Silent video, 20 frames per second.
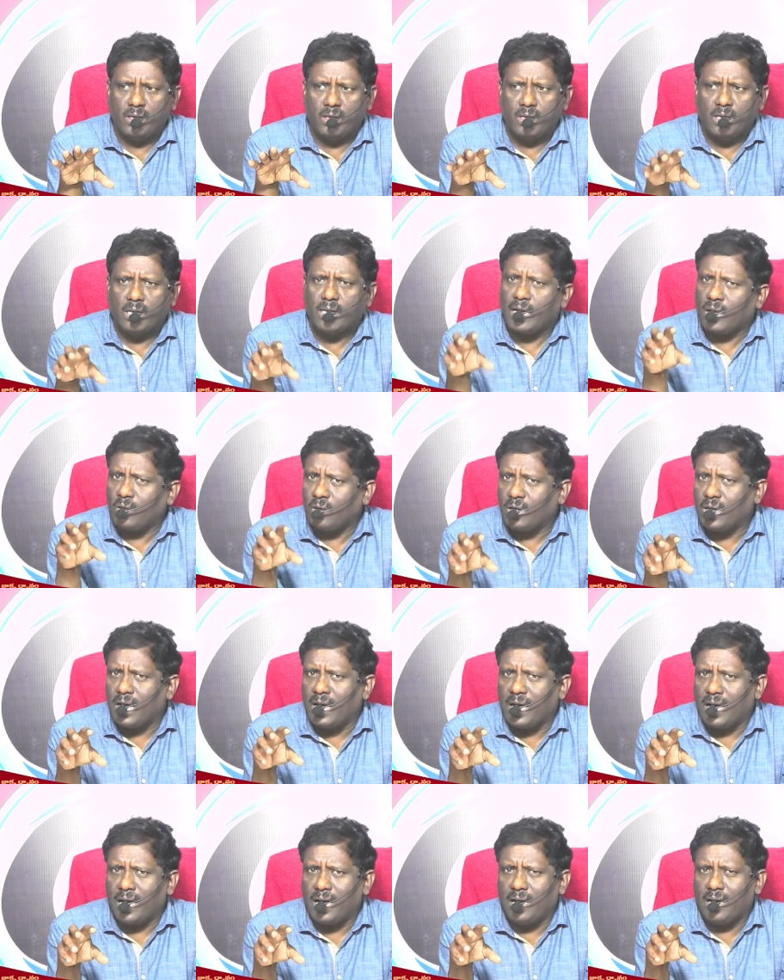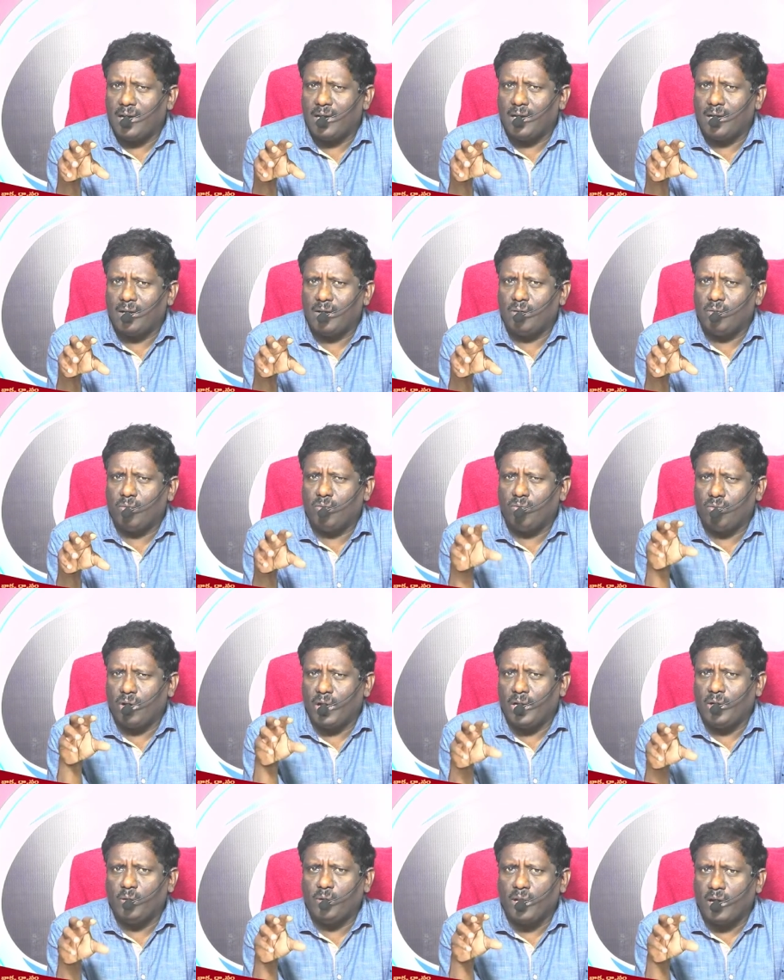కనుక
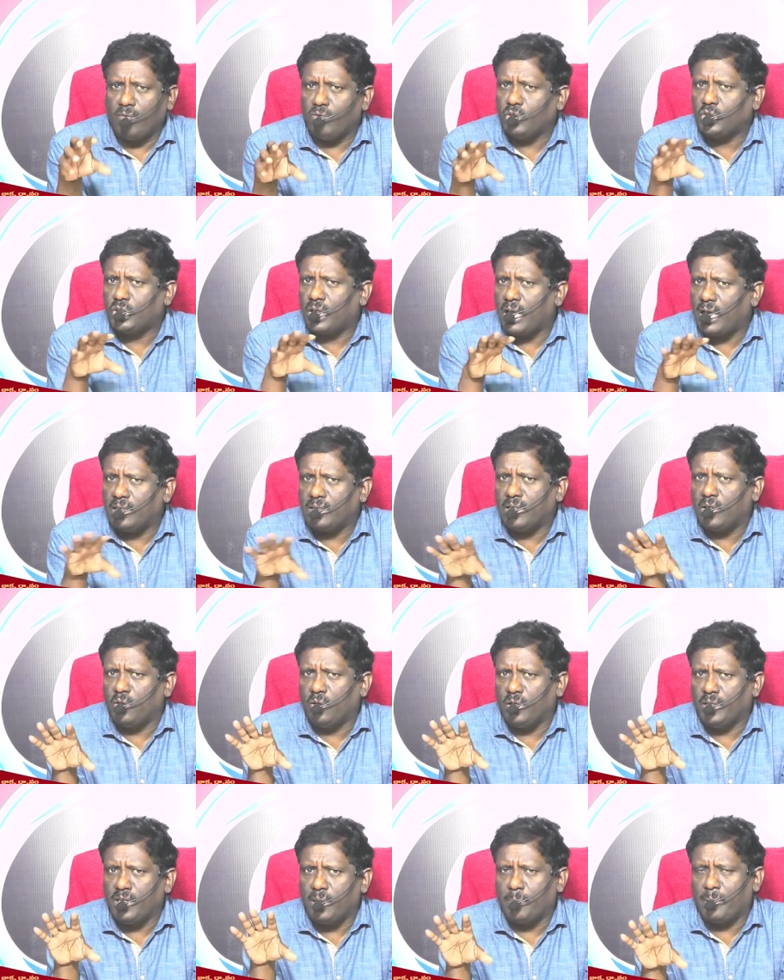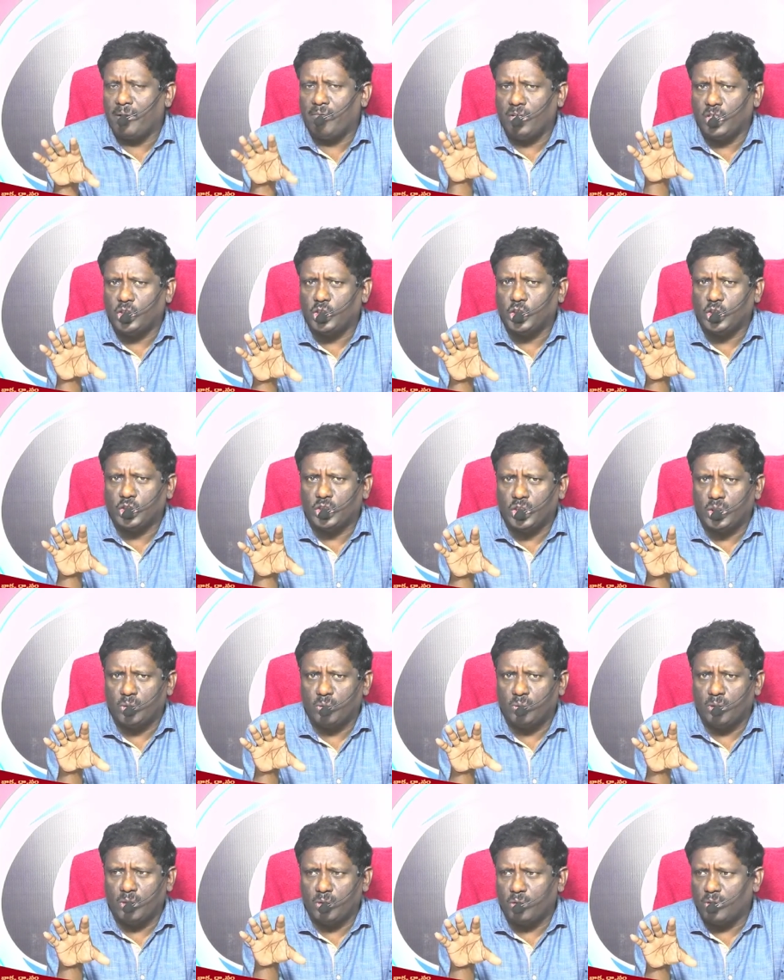వాళ్ళు నా విశ్రాంతిలోనికి ప్రవేశించరు
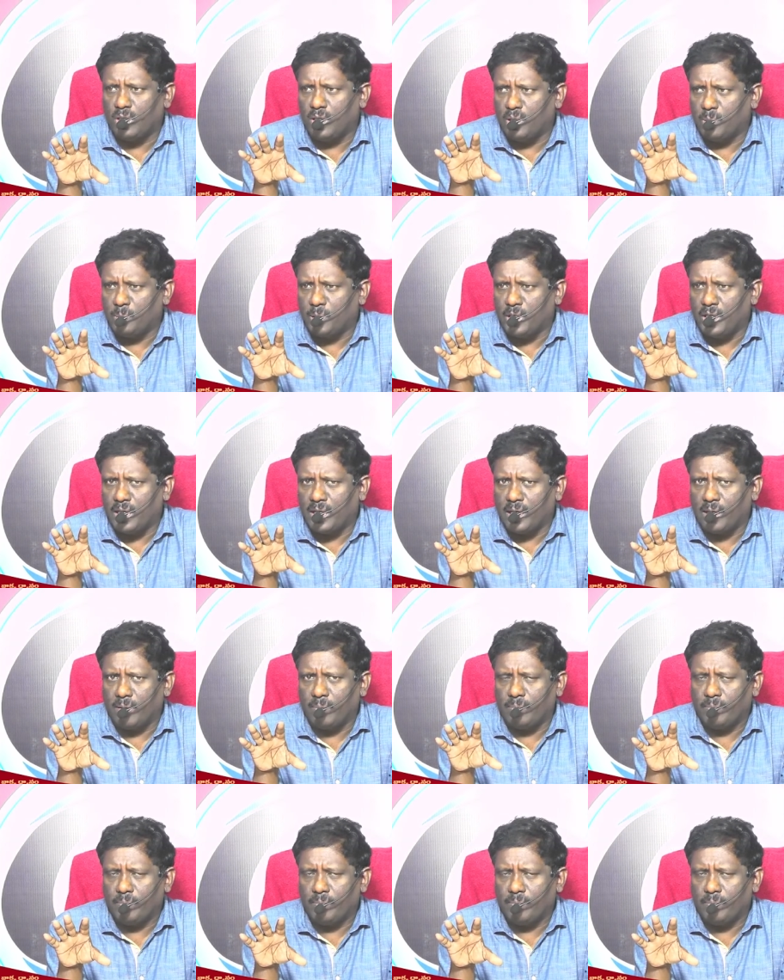అంటున్నాడు ప్రియులరా